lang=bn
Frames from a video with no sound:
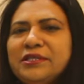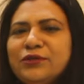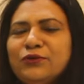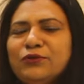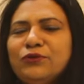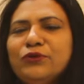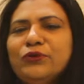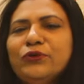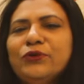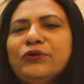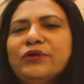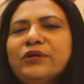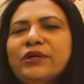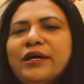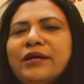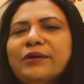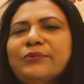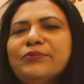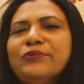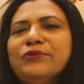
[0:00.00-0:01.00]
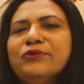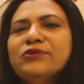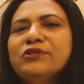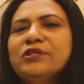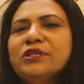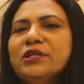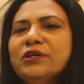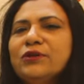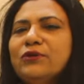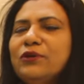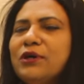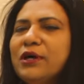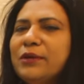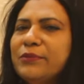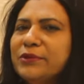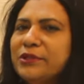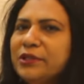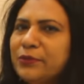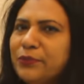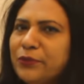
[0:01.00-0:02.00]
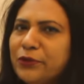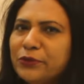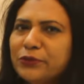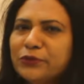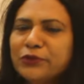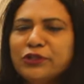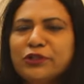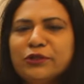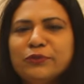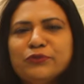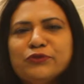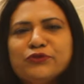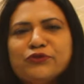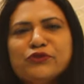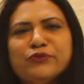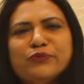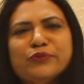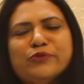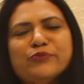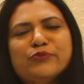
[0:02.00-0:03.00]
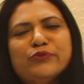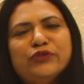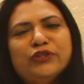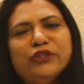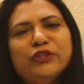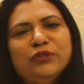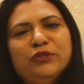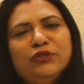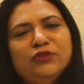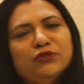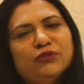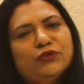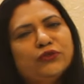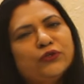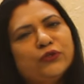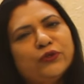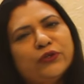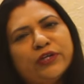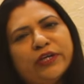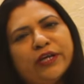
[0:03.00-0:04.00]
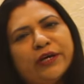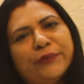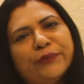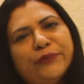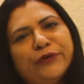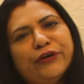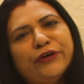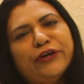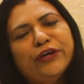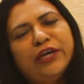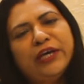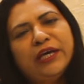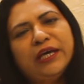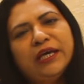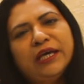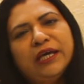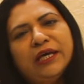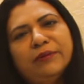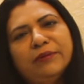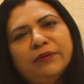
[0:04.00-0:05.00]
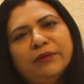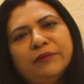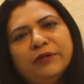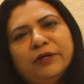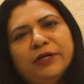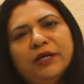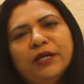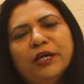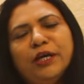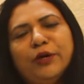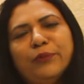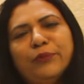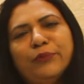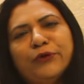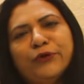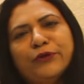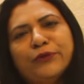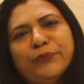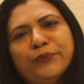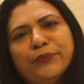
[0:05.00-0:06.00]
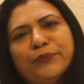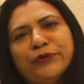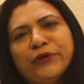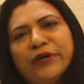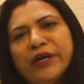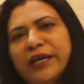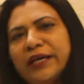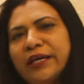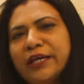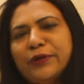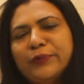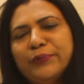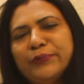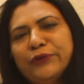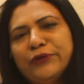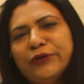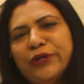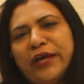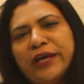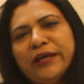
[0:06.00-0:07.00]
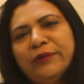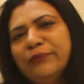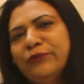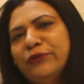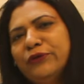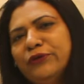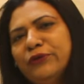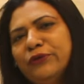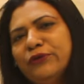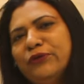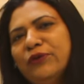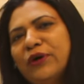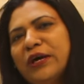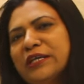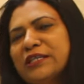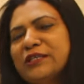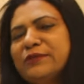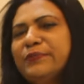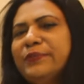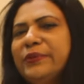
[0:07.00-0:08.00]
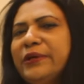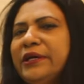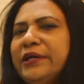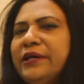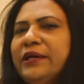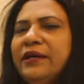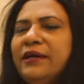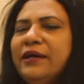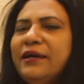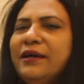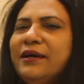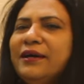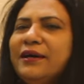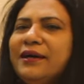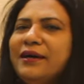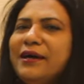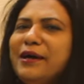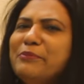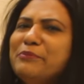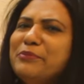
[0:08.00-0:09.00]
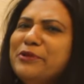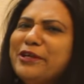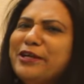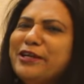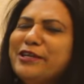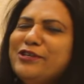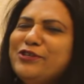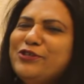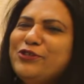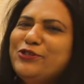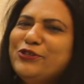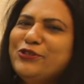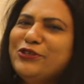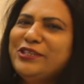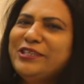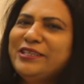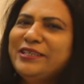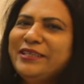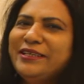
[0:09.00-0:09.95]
যেগুলো ধরে রাখবো সেগুলো আমাদের পরবর্তী প্রজন্মের জন্য ধরে রাখবো এভাবে পরম্পরা একের পর এক বইগুলো আসবে আপনারা নিশ্চয়ই